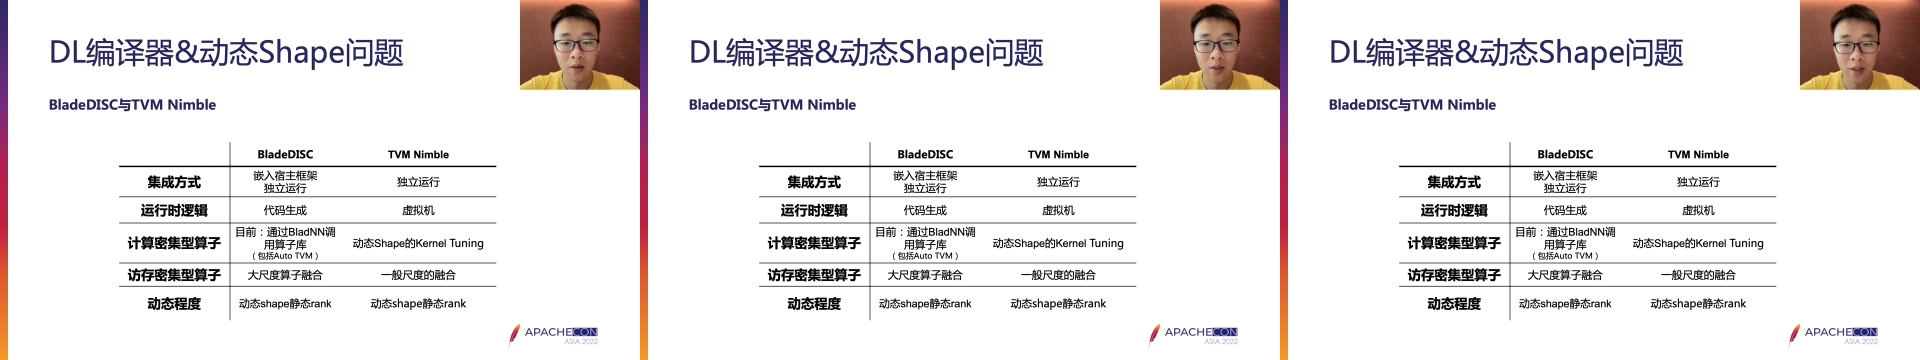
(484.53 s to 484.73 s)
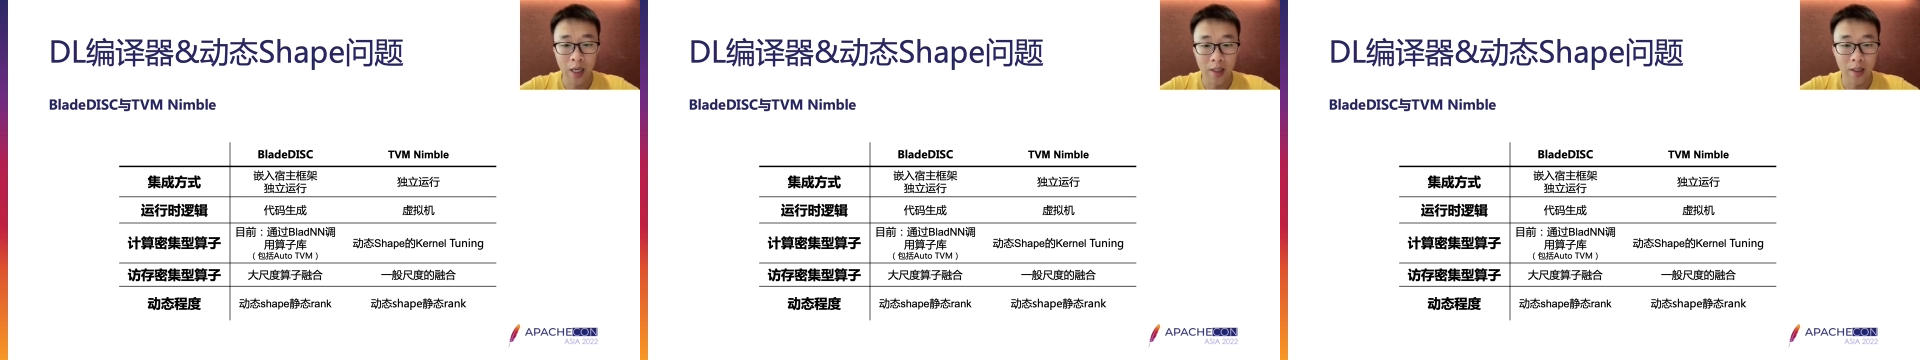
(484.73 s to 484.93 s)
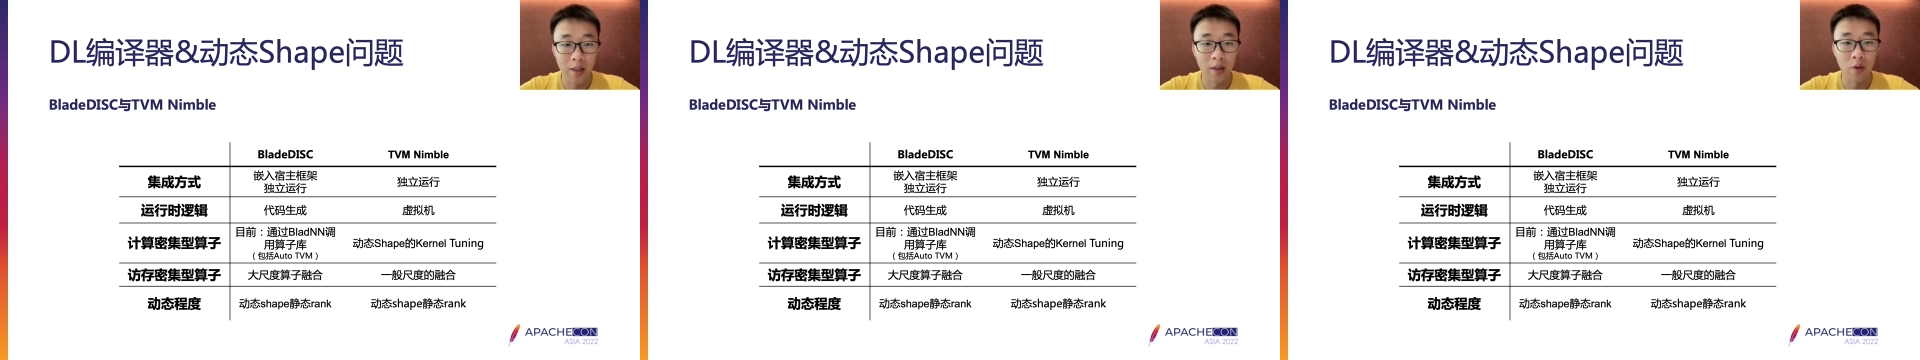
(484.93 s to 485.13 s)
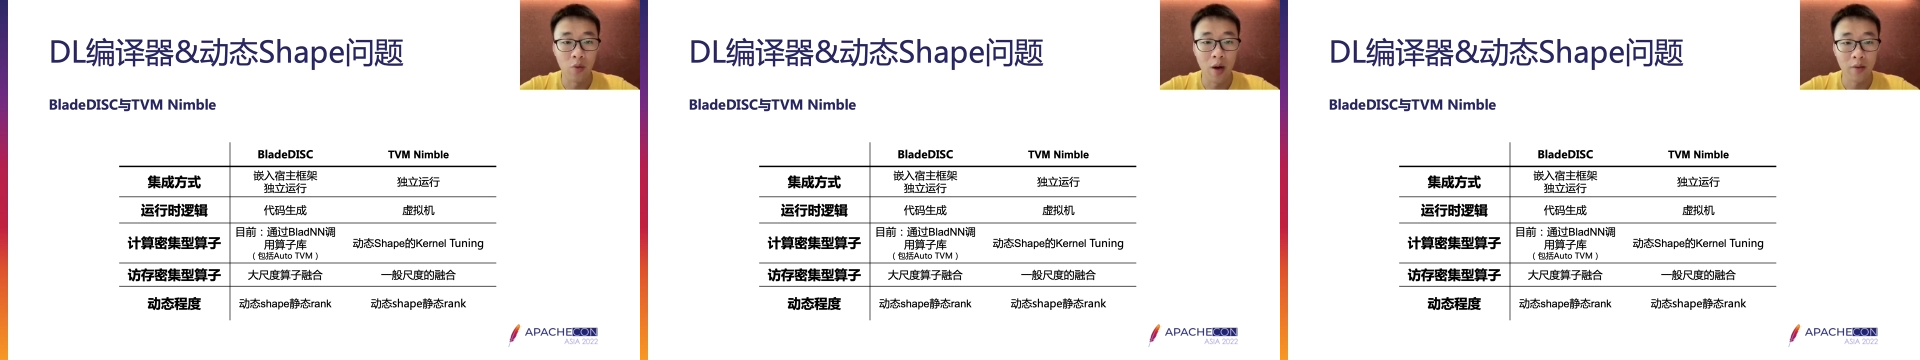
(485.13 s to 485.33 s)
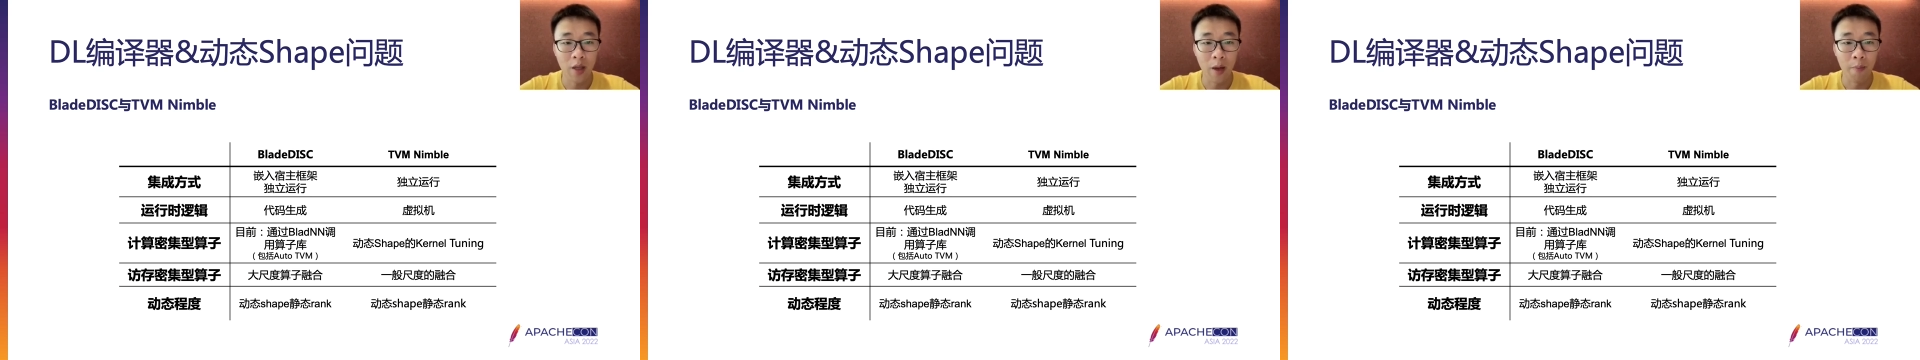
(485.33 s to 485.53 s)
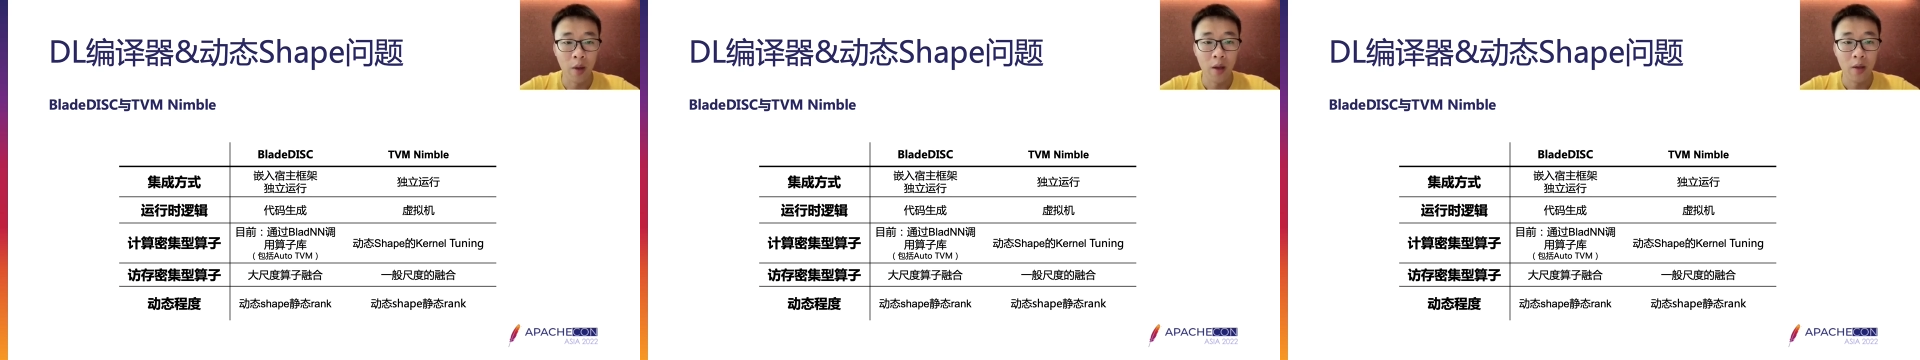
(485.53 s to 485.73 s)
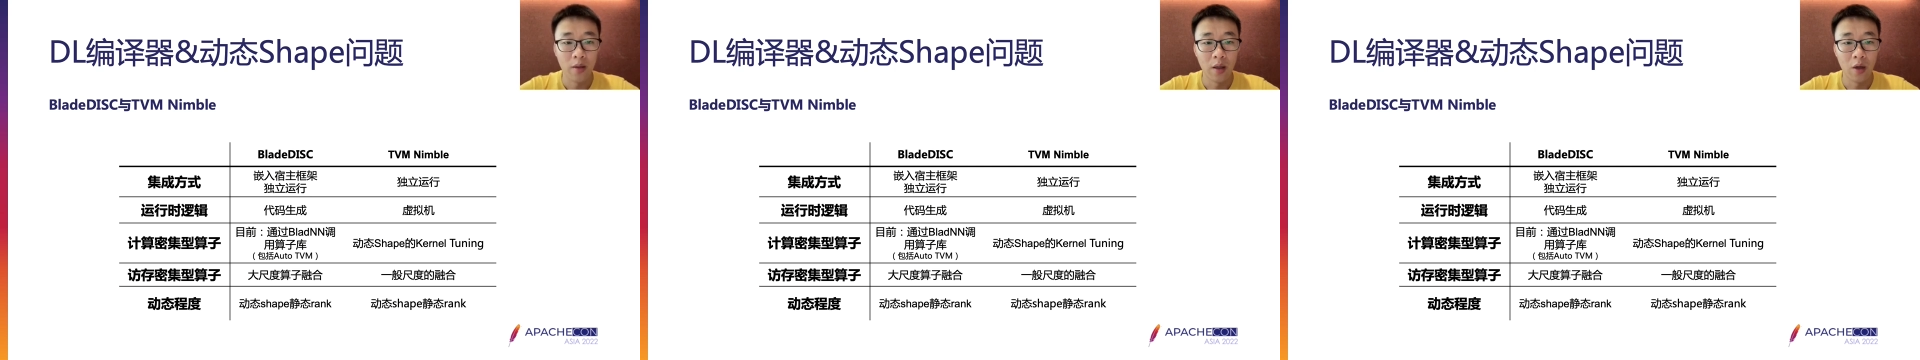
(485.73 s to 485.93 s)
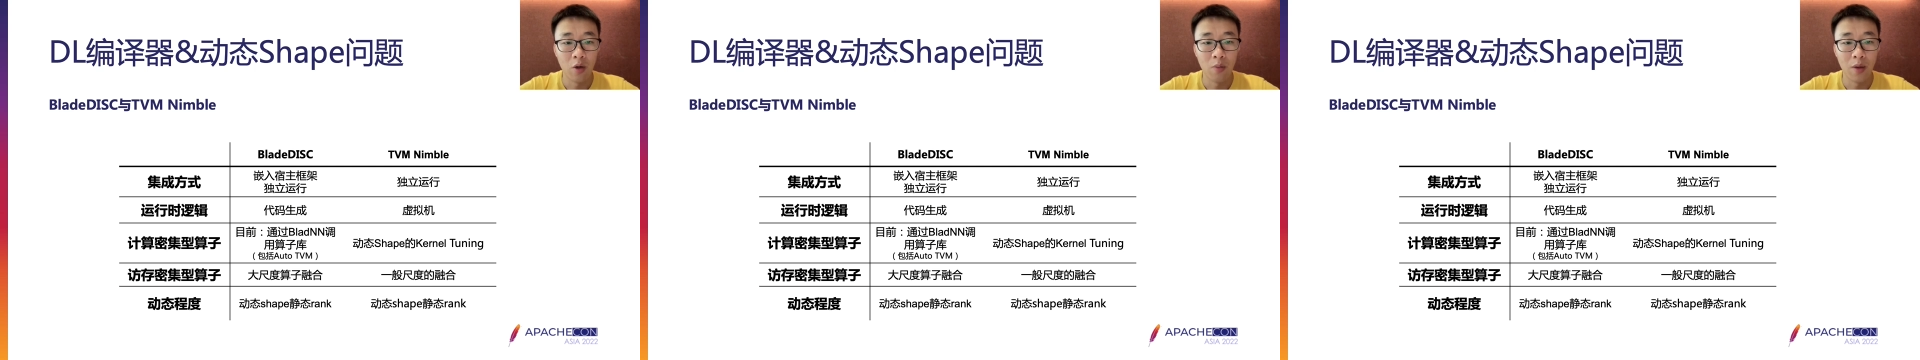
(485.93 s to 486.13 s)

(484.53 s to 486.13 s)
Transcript: 加上一个 runtime， 然后